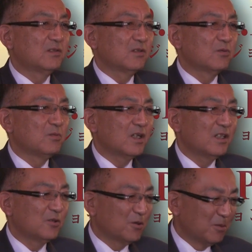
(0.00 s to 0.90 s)
細か
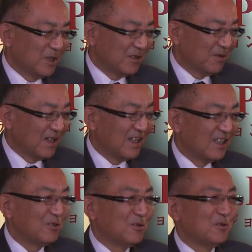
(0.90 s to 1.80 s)
いところまでは
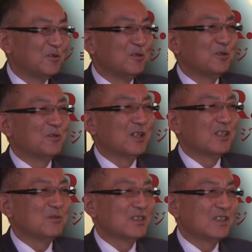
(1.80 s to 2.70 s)
分か
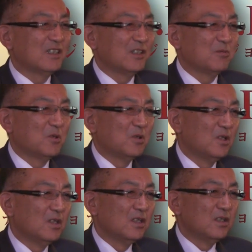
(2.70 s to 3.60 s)
りませんけれども、
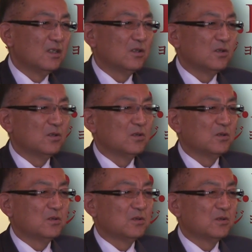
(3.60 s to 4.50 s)

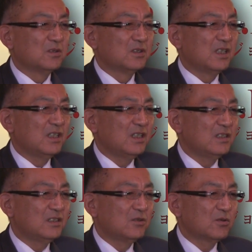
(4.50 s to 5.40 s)
政
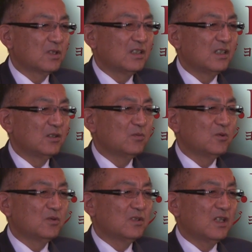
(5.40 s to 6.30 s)
治と金の
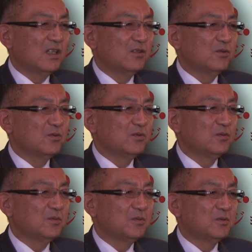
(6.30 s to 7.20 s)
問題という
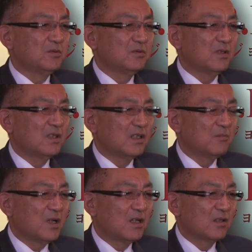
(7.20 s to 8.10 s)
部分は、
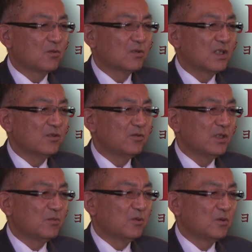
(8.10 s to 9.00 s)
まあ、国会におい
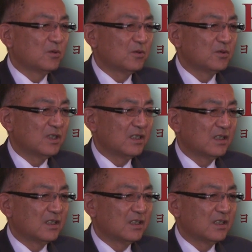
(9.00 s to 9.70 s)
ても当然、